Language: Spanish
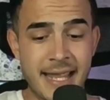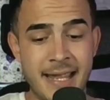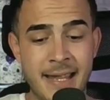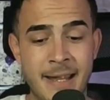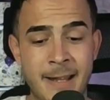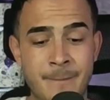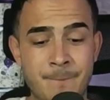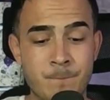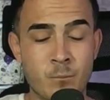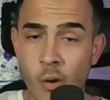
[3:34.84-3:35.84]
eh,
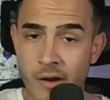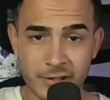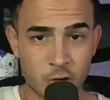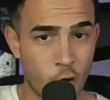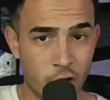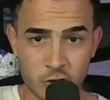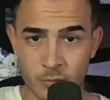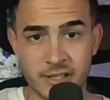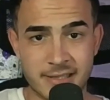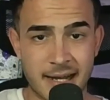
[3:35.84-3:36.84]
mueve todo esto
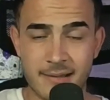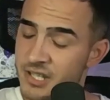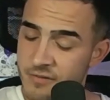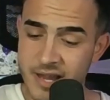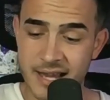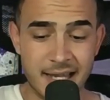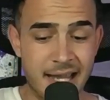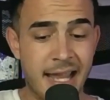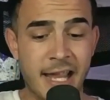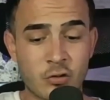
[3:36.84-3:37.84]
por detrás. Si bien
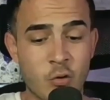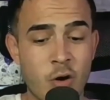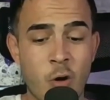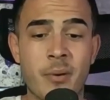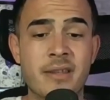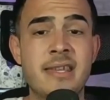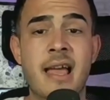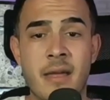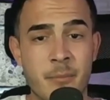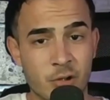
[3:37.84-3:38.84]
esto es una
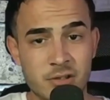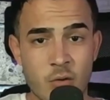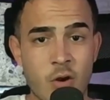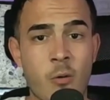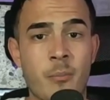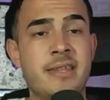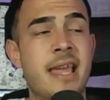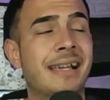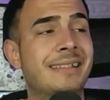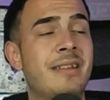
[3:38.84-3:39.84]
compañía de deportes, es una
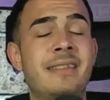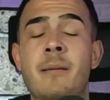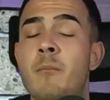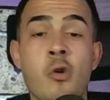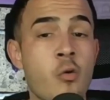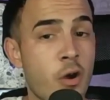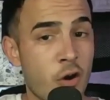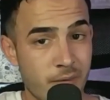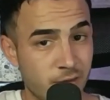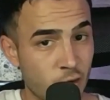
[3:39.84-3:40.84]
compañía que te brinda muy
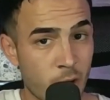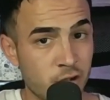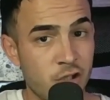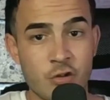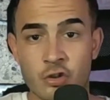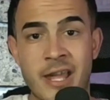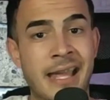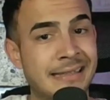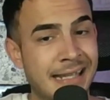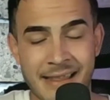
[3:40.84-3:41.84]
buenos eventos deportivos donde hay
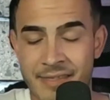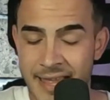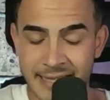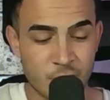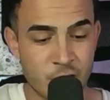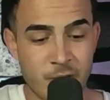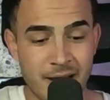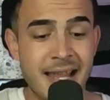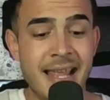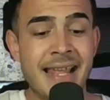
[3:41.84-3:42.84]
atletas de alto
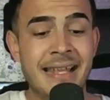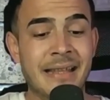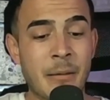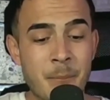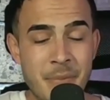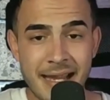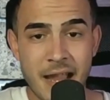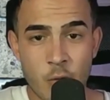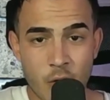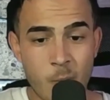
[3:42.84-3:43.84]
nivel, también
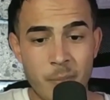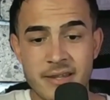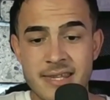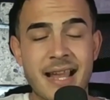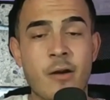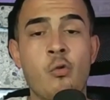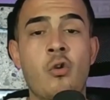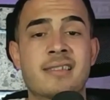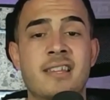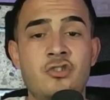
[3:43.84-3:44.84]
es una compañía que
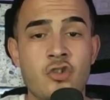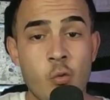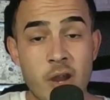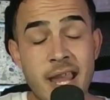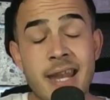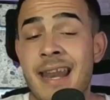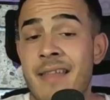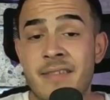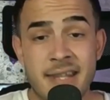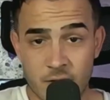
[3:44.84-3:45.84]
busca hacer show y
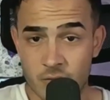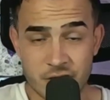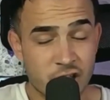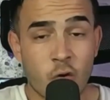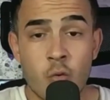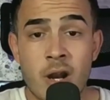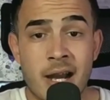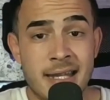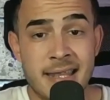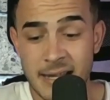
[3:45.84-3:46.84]
generar dinero. Y esto es una
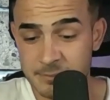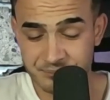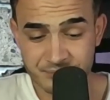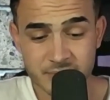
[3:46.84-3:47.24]
realidad.